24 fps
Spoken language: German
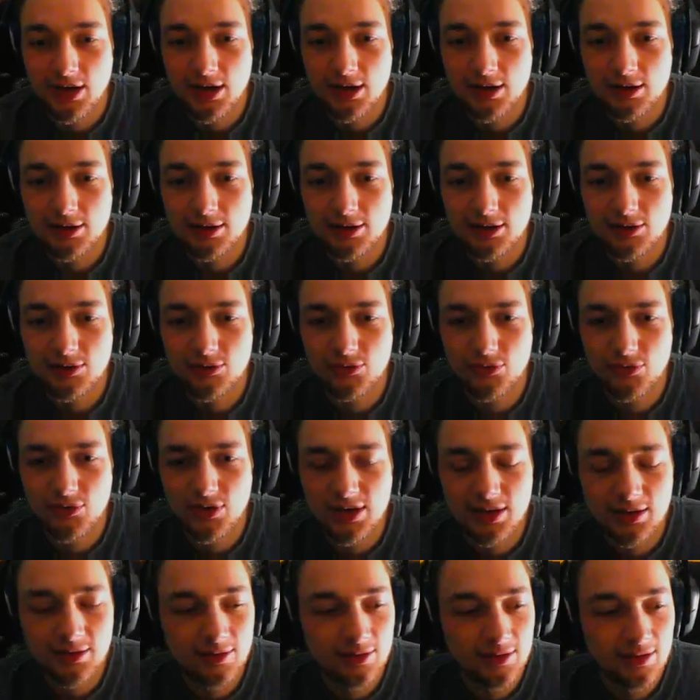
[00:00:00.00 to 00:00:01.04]
sagen, ich
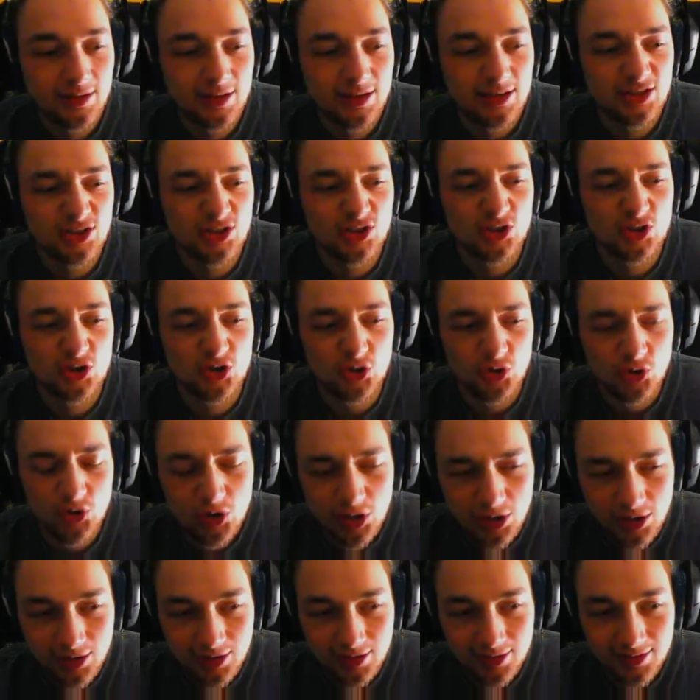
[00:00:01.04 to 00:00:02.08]
finde es
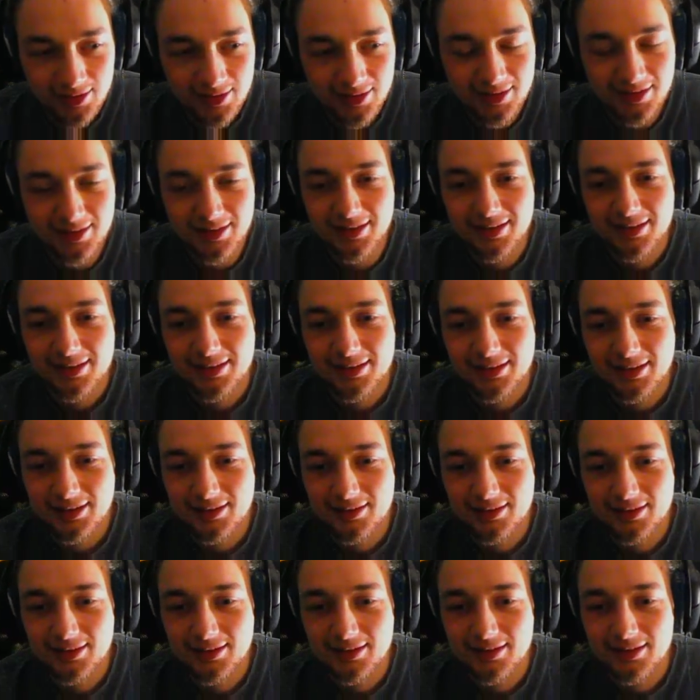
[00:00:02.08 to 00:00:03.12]
schöner,
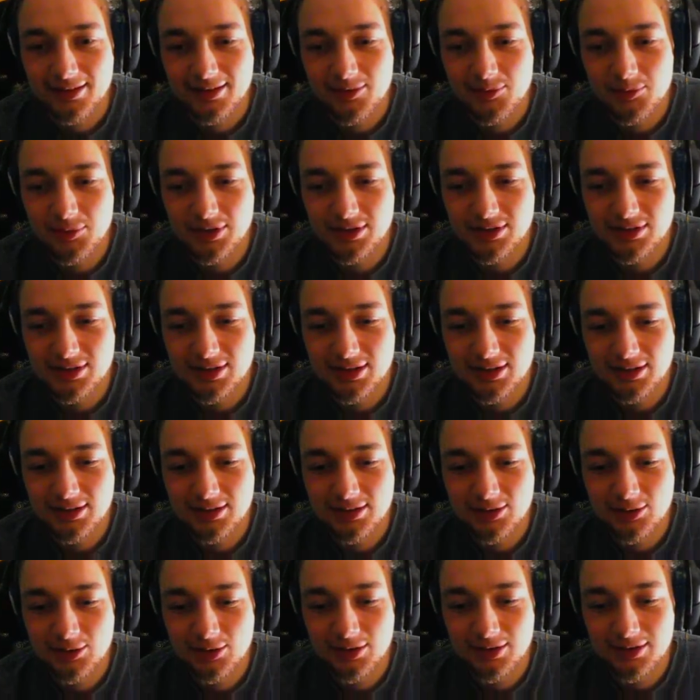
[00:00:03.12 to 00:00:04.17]
das ein
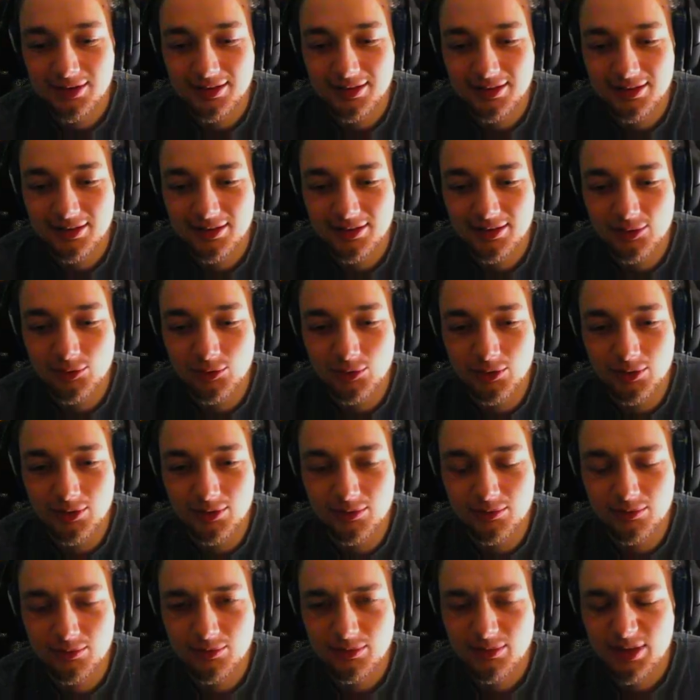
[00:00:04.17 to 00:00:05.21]
bisschen,
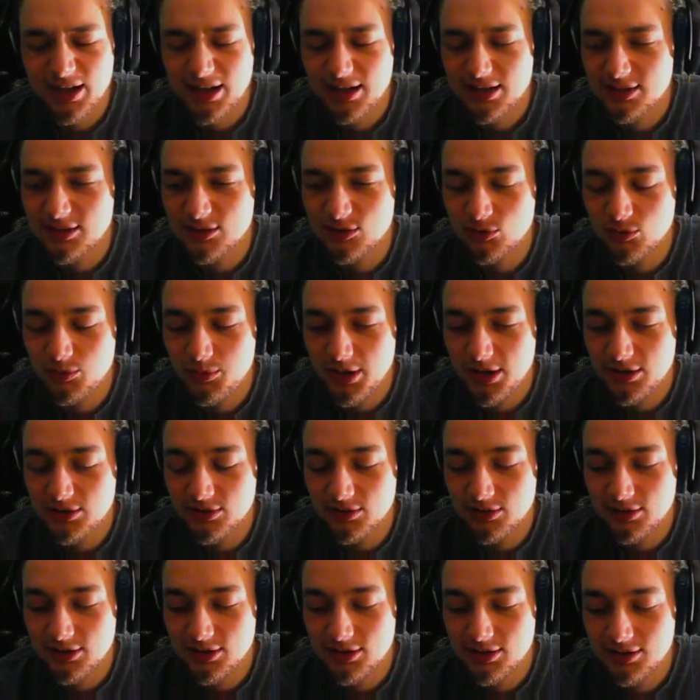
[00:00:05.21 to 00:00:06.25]
ja, ist es
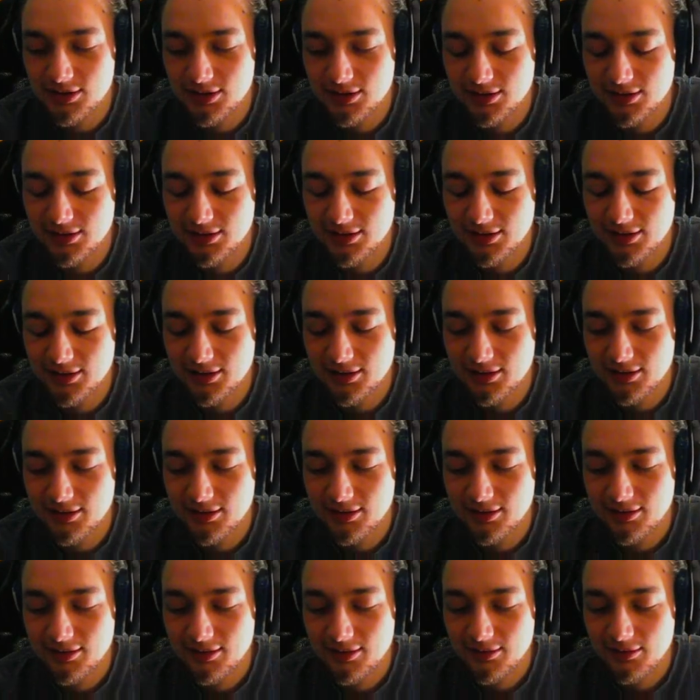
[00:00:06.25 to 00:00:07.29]
unpersönlicher?
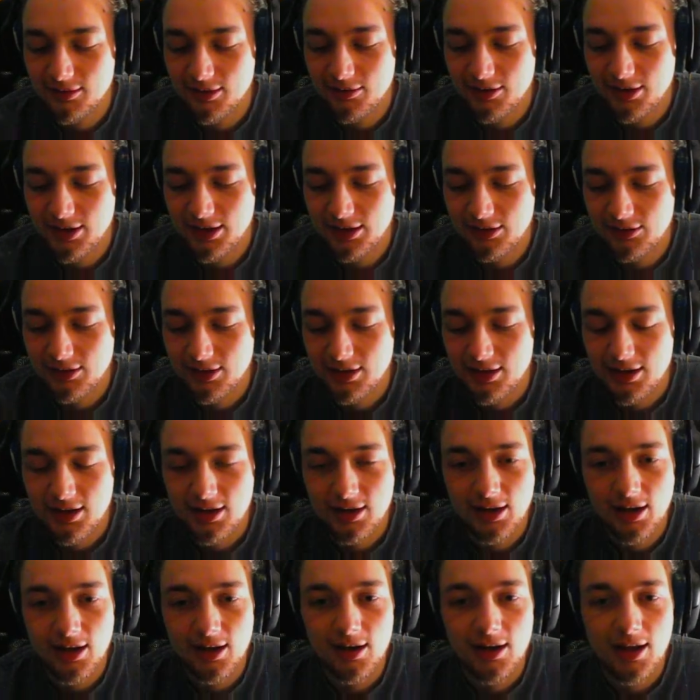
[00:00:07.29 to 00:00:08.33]
Wer weiß.
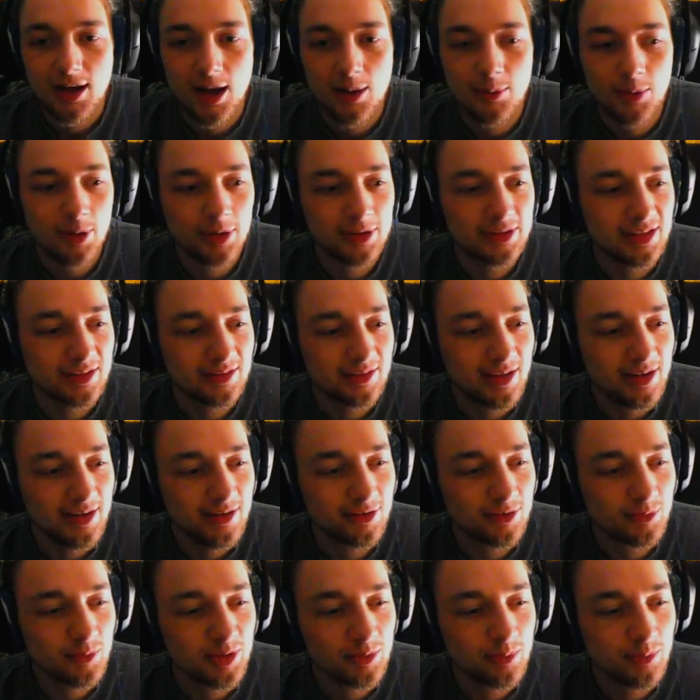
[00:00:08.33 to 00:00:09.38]
Egal, aber das
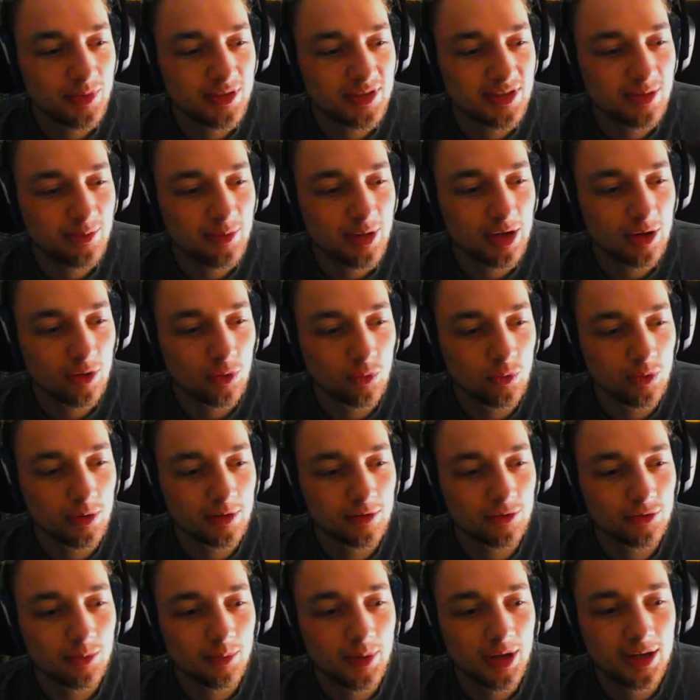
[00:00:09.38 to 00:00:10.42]
alles mit ein bisschen mehr Ruhe
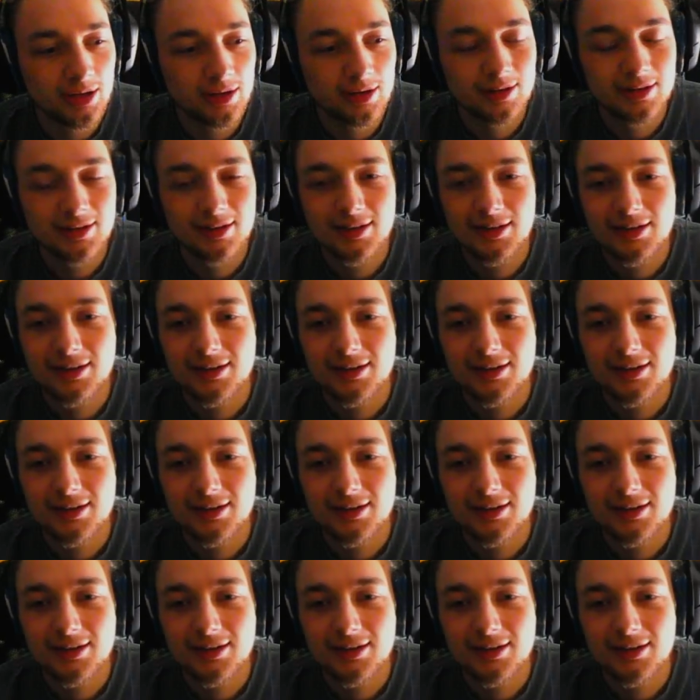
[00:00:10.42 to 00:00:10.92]
zu machen.